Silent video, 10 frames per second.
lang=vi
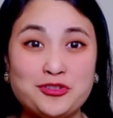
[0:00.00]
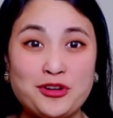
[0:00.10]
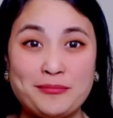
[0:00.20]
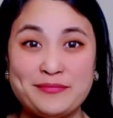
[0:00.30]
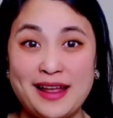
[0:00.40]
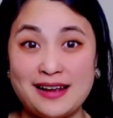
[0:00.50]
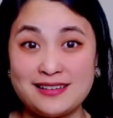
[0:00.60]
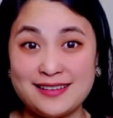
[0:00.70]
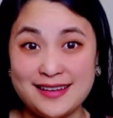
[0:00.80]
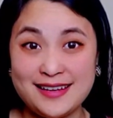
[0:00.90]
Trump đã
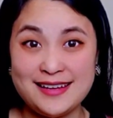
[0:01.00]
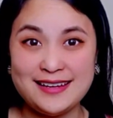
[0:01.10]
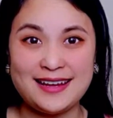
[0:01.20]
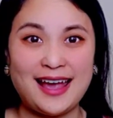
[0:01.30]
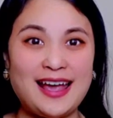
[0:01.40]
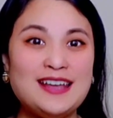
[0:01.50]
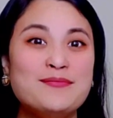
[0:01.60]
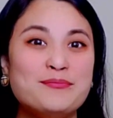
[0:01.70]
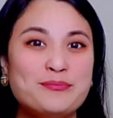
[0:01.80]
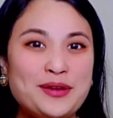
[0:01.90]
ký cái
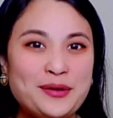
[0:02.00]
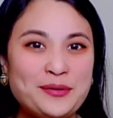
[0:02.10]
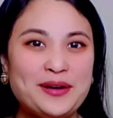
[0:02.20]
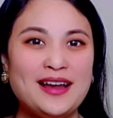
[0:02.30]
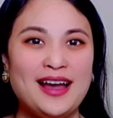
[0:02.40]
bill uh,